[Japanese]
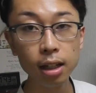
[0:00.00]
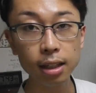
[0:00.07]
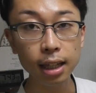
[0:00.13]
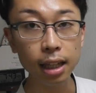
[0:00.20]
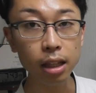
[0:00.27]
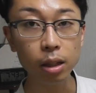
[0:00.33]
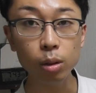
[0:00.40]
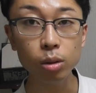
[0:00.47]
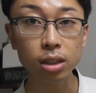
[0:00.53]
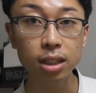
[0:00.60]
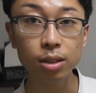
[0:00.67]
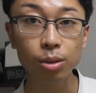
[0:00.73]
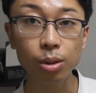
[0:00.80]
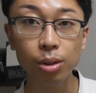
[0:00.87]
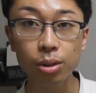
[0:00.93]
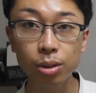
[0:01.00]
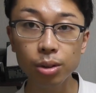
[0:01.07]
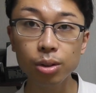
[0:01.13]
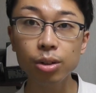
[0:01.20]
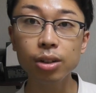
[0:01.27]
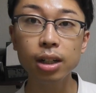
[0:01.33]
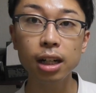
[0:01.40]
血糖値の
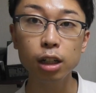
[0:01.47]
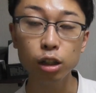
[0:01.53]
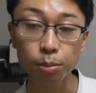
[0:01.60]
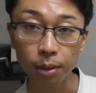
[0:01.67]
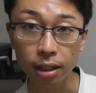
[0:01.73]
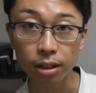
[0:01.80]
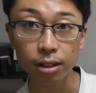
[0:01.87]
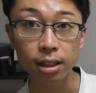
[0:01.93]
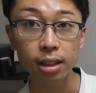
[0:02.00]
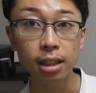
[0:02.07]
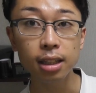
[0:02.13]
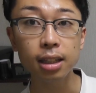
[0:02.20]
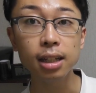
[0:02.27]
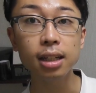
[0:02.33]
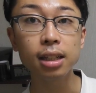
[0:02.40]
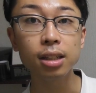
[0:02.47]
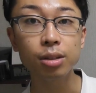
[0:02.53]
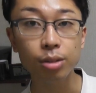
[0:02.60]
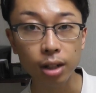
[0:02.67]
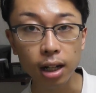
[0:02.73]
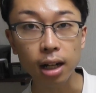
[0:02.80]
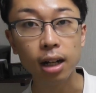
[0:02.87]
コントロールがうまくいってない
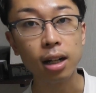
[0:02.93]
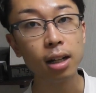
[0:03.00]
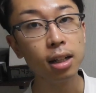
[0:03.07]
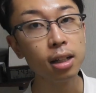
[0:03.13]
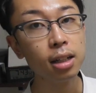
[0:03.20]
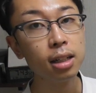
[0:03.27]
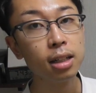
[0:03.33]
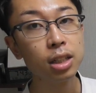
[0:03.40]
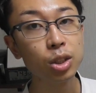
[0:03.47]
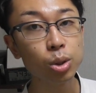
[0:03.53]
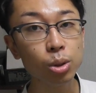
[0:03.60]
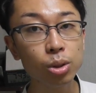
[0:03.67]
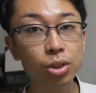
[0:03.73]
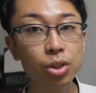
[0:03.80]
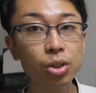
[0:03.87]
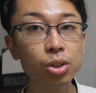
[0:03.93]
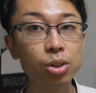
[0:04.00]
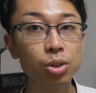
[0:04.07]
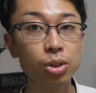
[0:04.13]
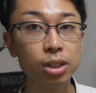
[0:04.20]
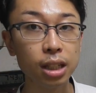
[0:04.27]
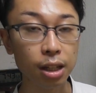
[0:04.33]
人が症状
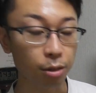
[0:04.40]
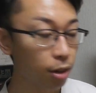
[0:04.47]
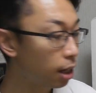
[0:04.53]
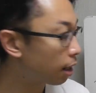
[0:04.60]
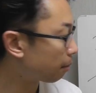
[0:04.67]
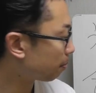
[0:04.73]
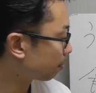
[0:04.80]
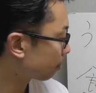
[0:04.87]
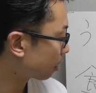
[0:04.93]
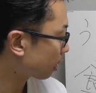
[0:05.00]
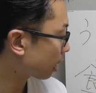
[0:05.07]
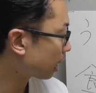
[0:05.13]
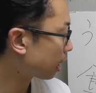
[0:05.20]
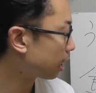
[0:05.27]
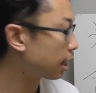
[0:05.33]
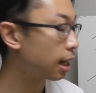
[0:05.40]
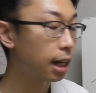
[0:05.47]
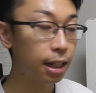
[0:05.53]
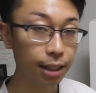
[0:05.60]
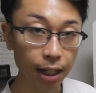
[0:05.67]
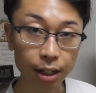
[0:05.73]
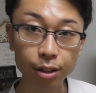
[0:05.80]
としては体
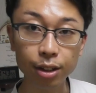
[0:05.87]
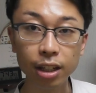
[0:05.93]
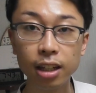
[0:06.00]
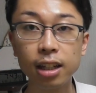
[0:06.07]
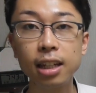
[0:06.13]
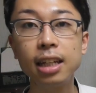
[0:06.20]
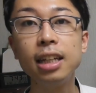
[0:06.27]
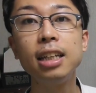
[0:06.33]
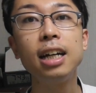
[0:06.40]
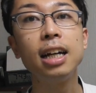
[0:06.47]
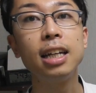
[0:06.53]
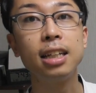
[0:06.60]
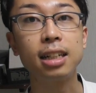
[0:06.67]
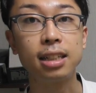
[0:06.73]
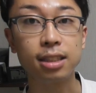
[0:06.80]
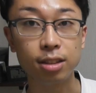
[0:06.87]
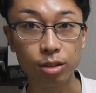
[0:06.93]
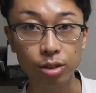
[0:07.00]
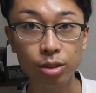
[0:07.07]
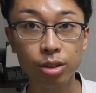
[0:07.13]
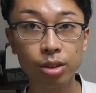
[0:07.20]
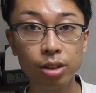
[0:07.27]
がだるいイライラ
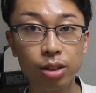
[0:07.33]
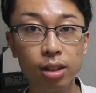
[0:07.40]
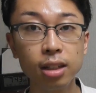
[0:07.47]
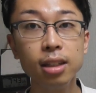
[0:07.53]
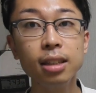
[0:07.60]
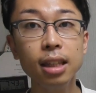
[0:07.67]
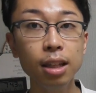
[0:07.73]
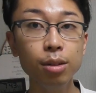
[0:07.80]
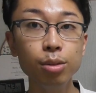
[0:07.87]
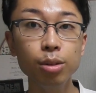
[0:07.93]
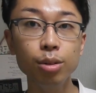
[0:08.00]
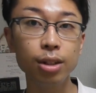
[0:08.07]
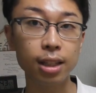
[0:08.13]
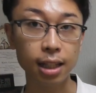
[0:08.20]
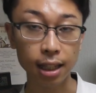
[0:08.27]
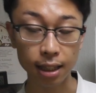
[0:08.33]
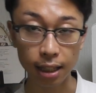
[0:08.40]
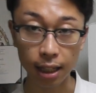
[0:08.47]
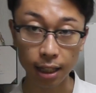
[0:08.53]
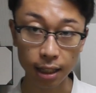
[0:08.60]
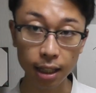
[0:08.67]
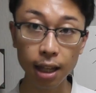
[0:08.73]
するっていう風になっ
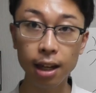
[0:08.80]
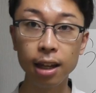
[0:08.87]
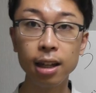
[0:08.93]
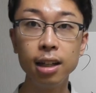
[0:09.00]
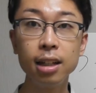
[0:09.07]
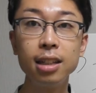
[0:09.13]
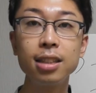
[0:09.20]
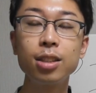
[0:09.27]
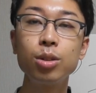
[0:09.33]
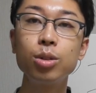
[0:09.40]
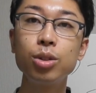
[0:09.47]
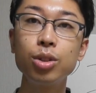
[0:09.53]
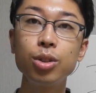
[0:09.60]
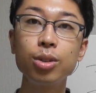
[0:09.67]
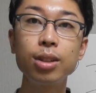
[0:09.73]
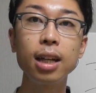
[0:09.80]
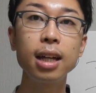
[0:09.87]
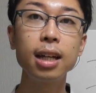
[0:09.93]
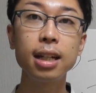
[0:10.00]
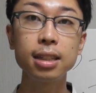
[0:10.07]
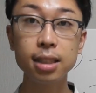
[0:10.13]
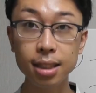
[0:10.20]
てきてその状
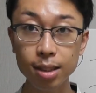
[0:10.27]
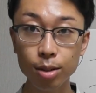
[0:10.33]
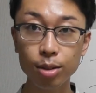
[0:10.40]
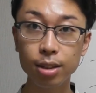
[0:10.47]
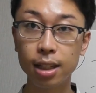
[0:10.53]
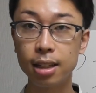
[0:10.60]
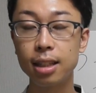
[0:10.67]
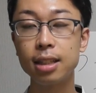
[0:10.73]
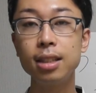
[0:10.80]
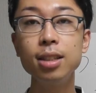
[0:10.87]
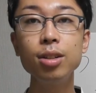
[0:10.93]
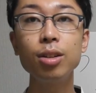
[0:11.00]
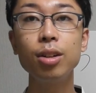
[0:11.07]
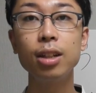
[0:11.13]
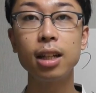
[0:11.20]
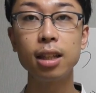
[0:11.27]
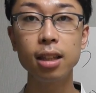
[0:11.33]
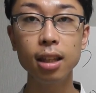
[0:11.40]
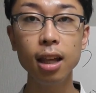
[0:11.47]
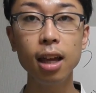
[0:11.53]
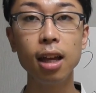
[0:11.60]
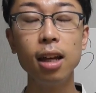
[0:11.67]
態が強くなって強くなっ
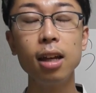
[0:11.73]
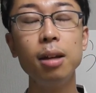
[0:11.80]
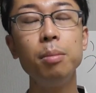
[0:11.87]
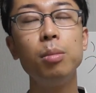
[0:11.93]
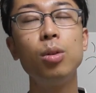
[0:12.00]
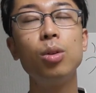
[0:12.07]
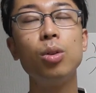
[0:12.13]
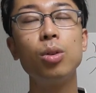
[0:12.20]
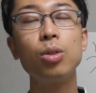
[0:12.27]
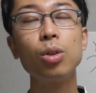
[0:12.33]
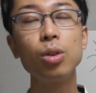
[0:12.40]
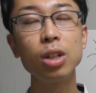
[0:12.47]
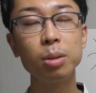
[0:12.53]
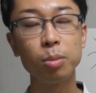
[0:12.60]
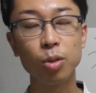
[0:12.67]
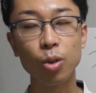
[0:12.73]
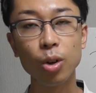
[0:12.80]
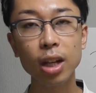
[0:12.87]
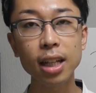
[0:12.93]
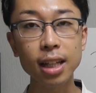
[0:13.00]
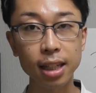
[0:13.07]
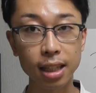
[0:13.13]
てもうどうにも動
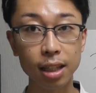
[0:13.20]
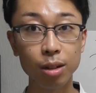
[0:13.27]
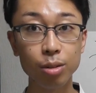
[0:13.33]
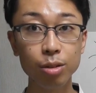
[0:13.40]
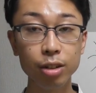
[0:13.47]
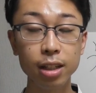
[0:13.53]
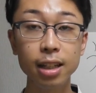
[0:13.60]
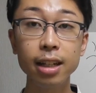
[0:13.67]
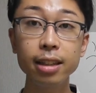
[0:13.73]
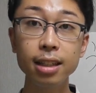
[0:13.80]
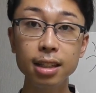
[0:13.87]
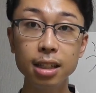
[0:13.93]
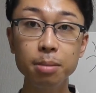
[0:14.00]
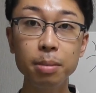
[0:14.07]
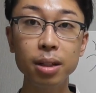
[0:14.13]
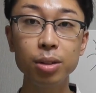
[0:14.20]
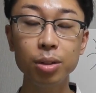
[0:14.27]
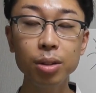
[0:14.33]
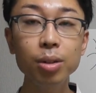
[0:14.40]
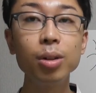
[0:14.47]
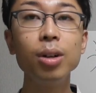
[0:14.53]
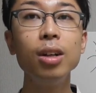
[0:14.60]
けないっていう風になってしまう
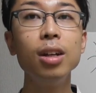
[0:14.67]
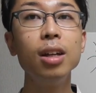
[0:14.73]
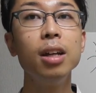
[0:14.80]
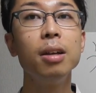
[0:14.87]
と